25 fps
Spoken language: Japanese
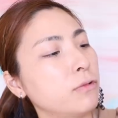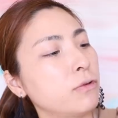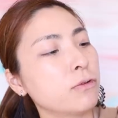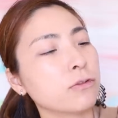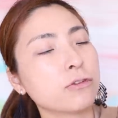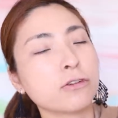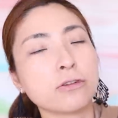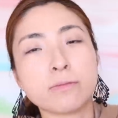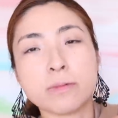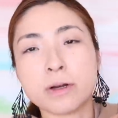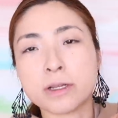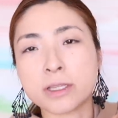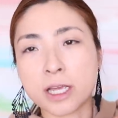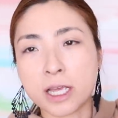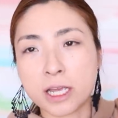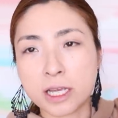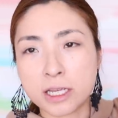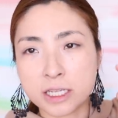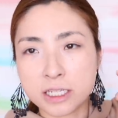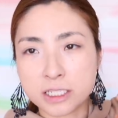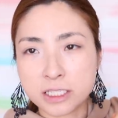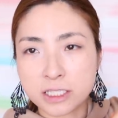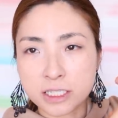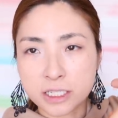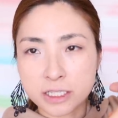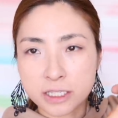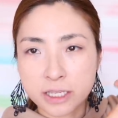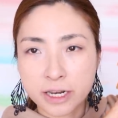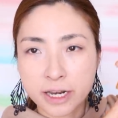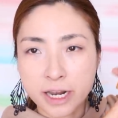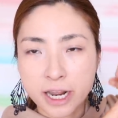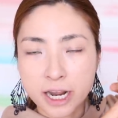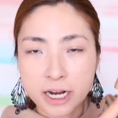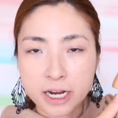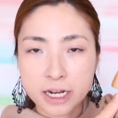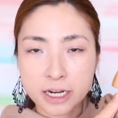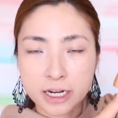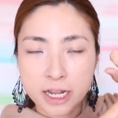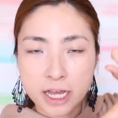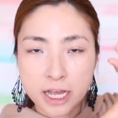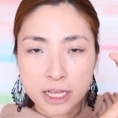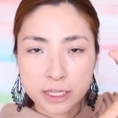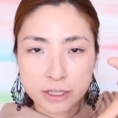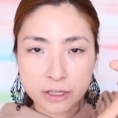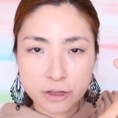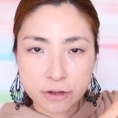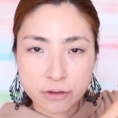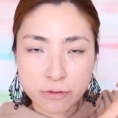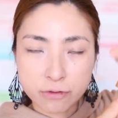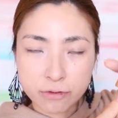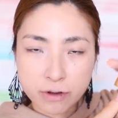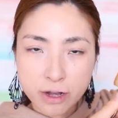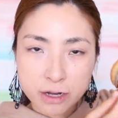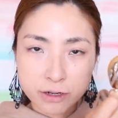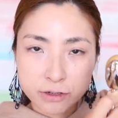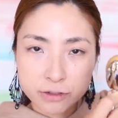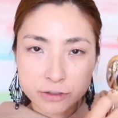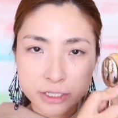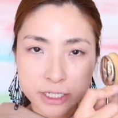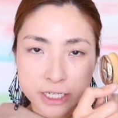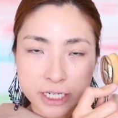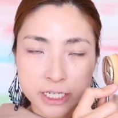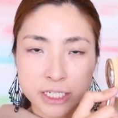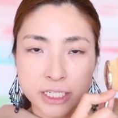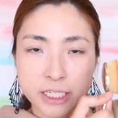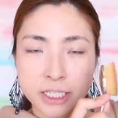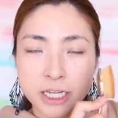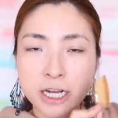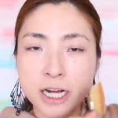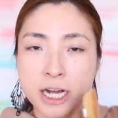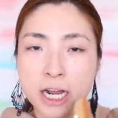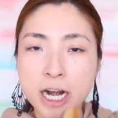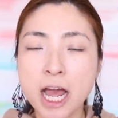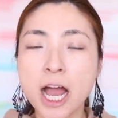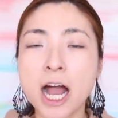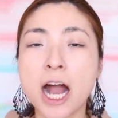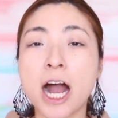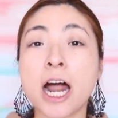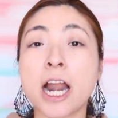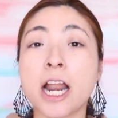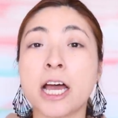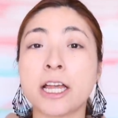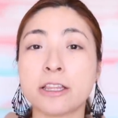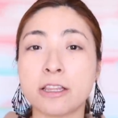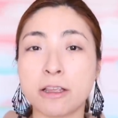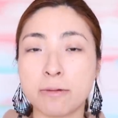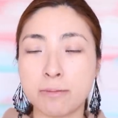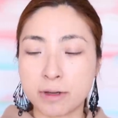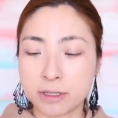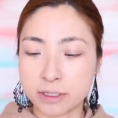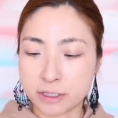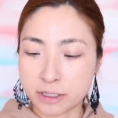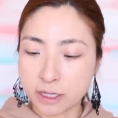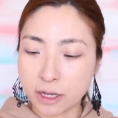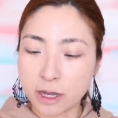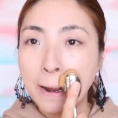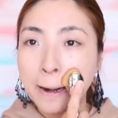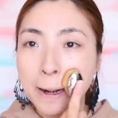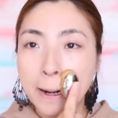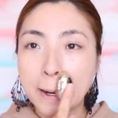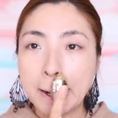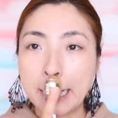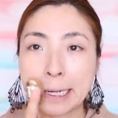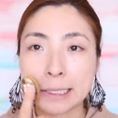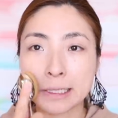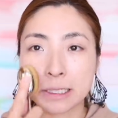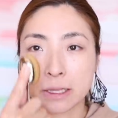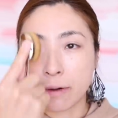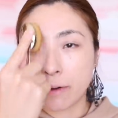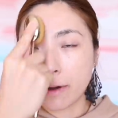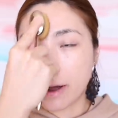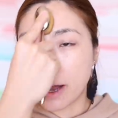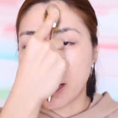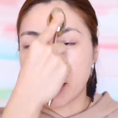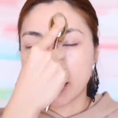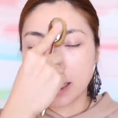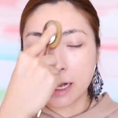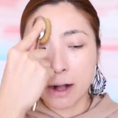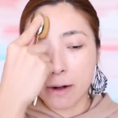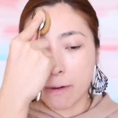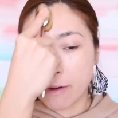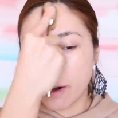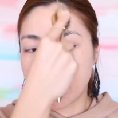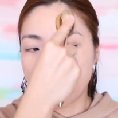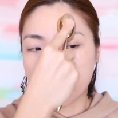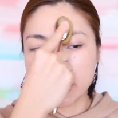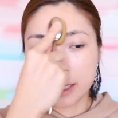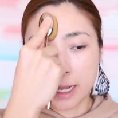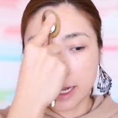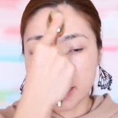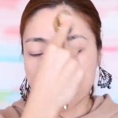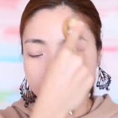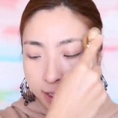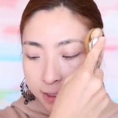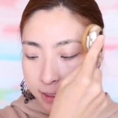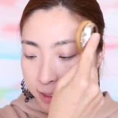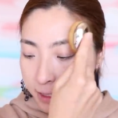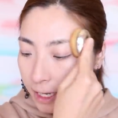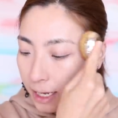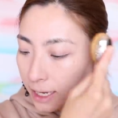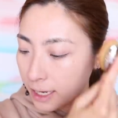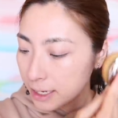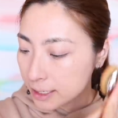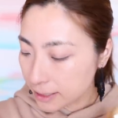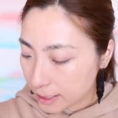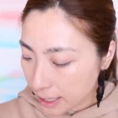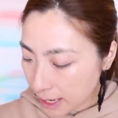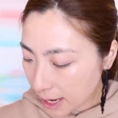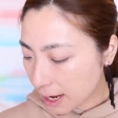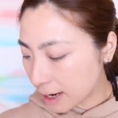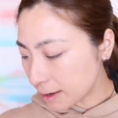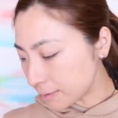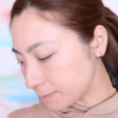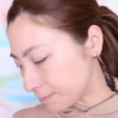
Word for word: 奥まで行っちゃってないかなっていうのを確認しながら洗ってますね洗い方は変わらないですで